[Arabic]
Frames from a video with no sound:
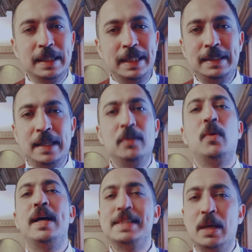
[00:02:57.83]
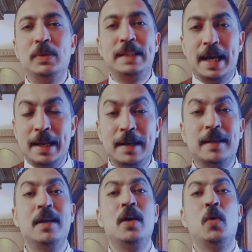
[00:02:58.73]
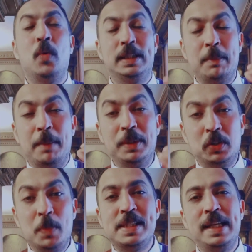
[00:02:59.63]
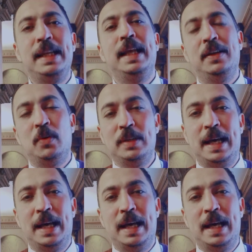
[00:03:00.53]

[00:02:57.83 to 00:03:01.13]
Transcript: جدا وهتزود دخلك وهتبقى من التوب 3 اللي احنا